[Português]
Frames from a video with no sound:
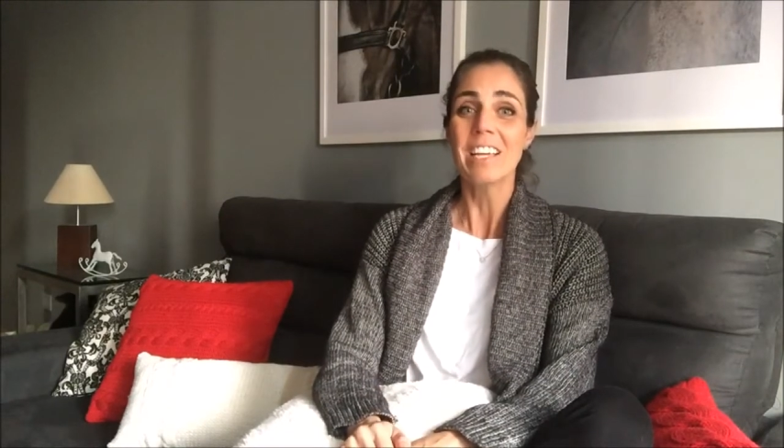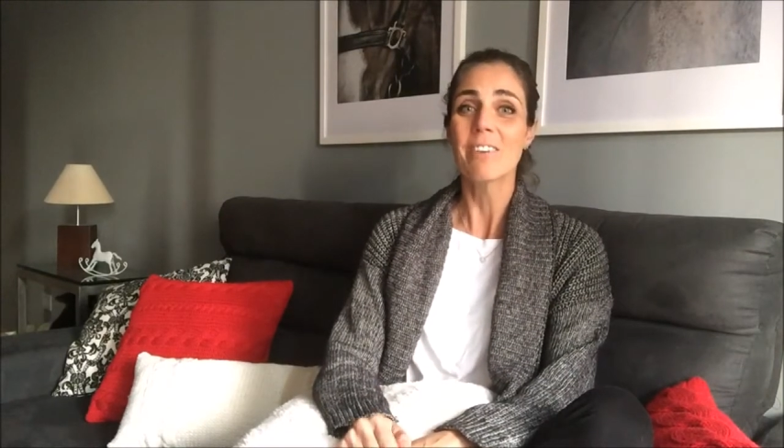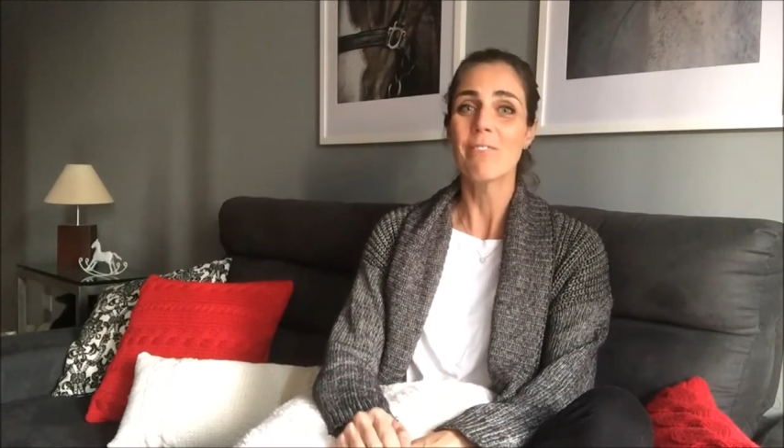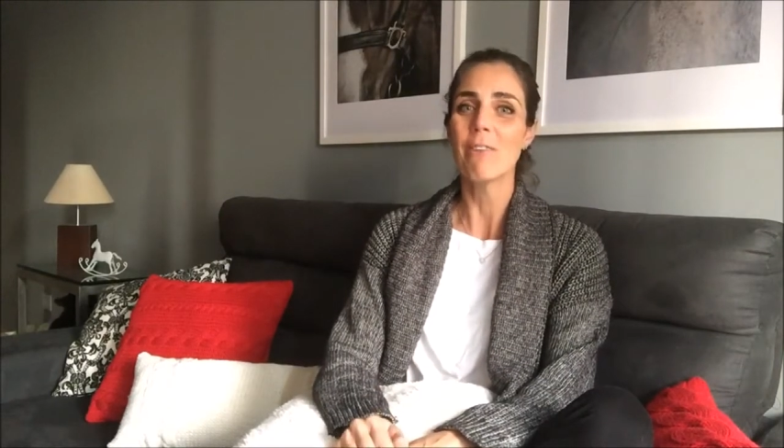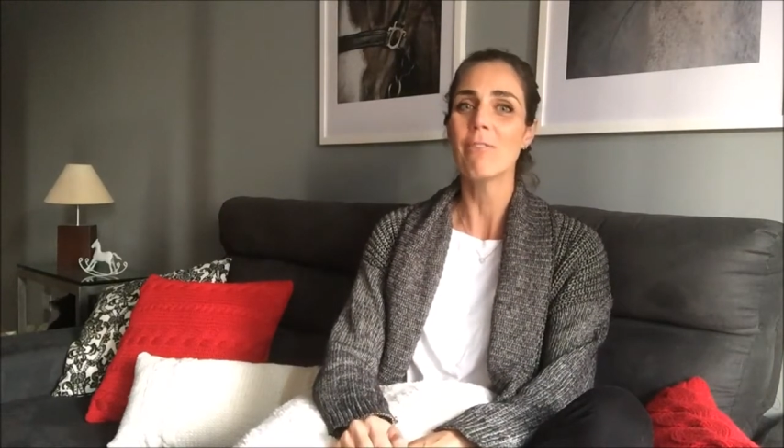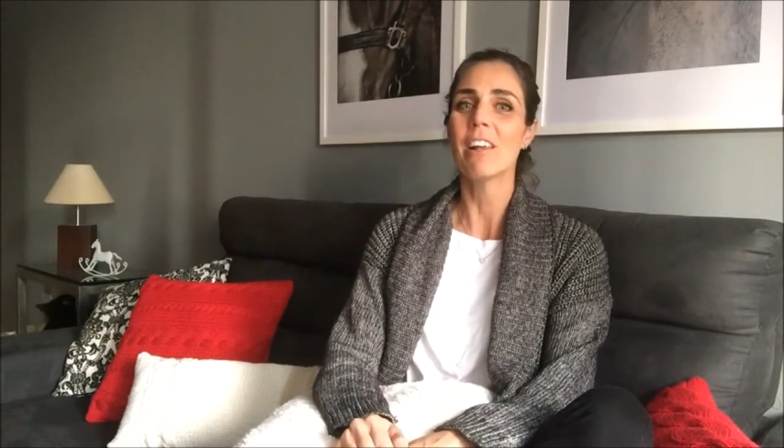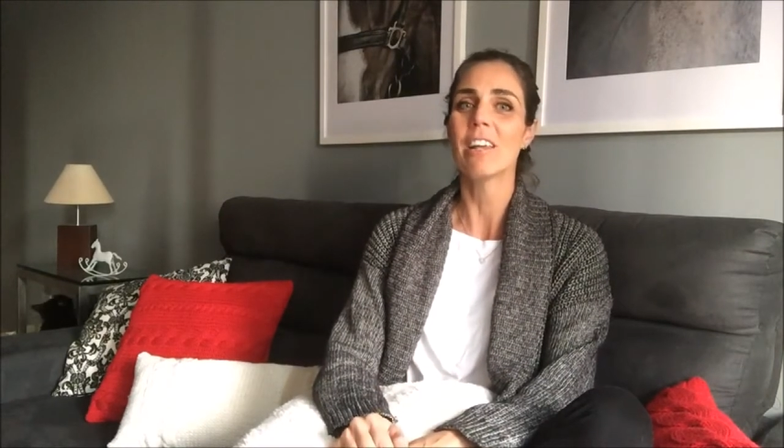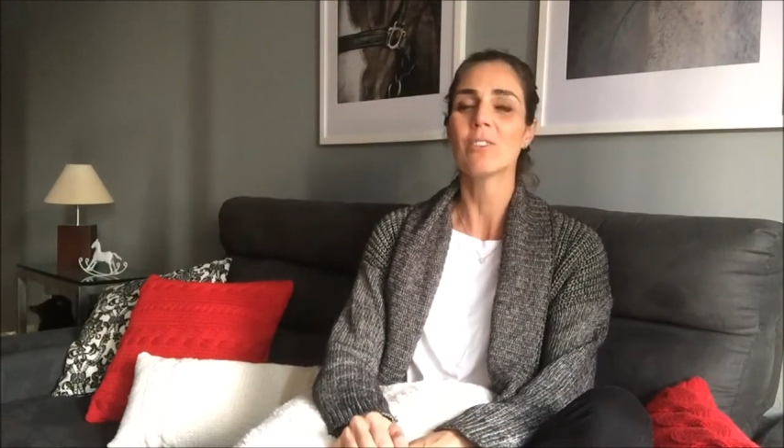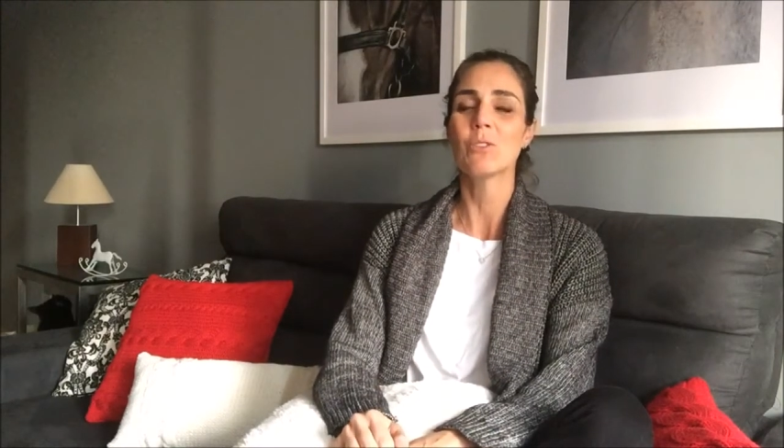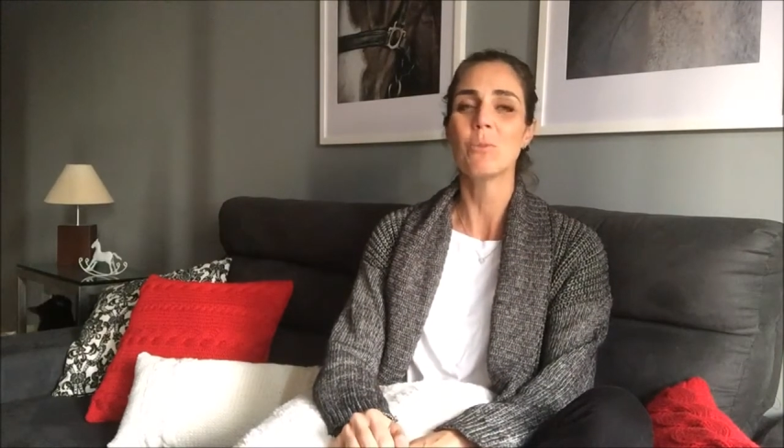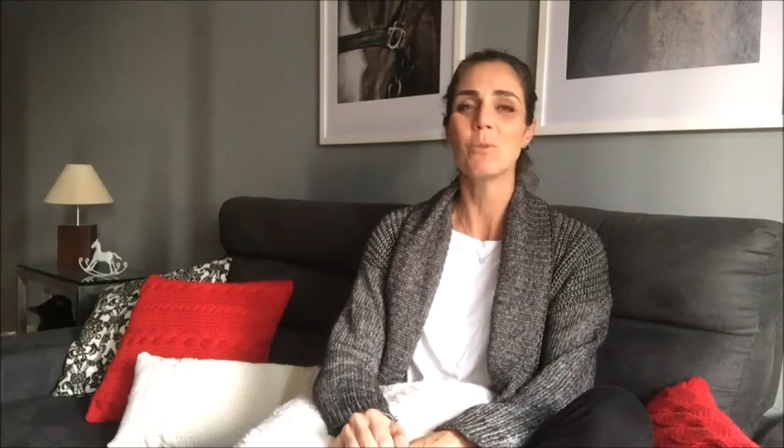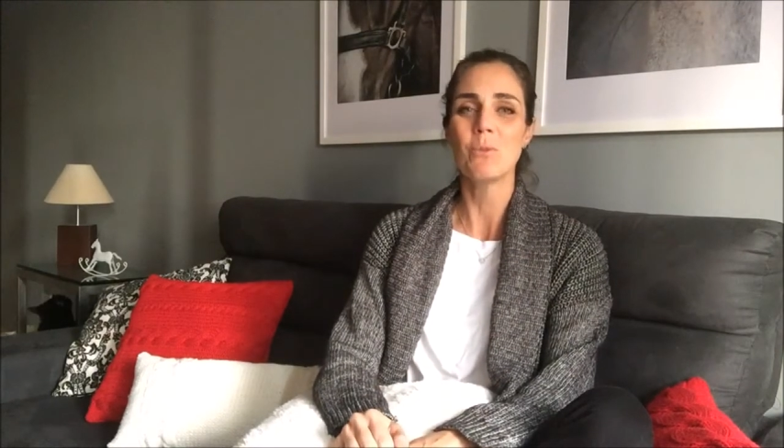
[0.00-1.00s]
que vai
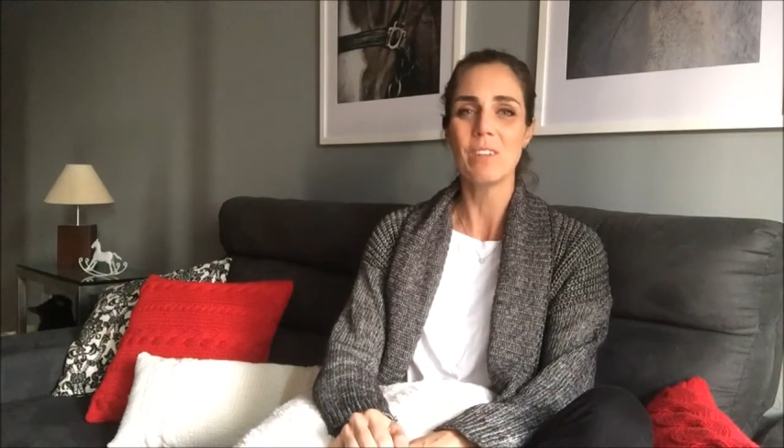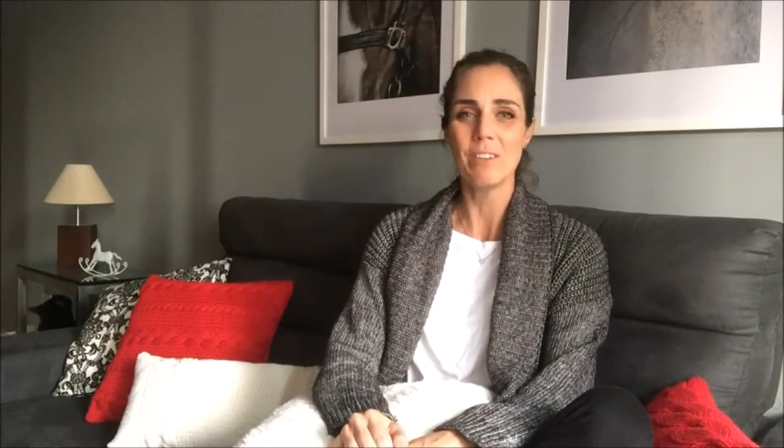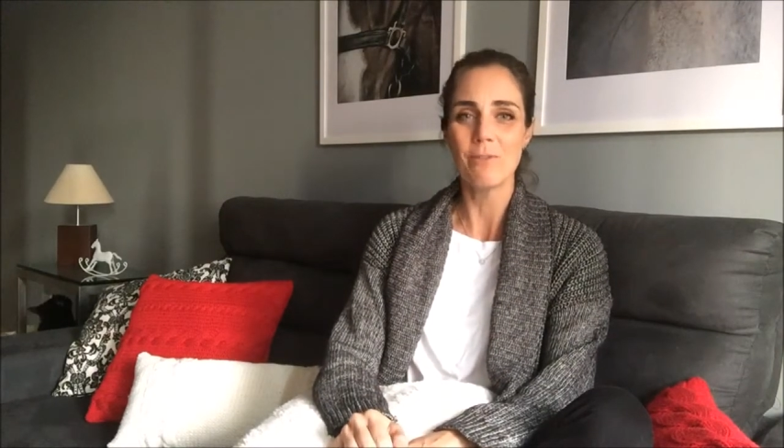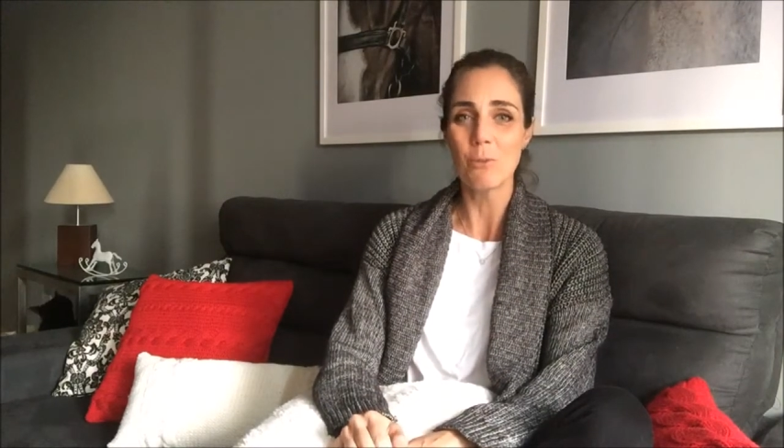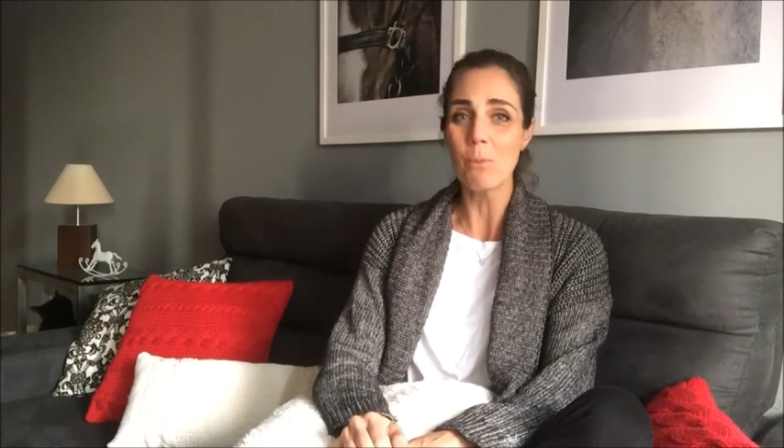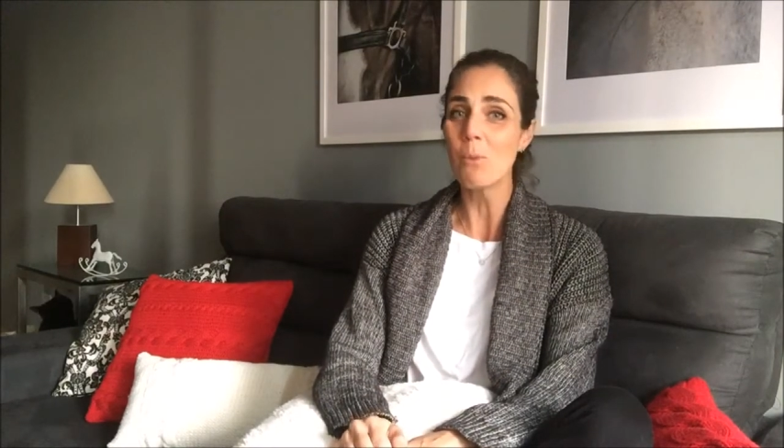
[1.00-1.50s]
falar sobre um livro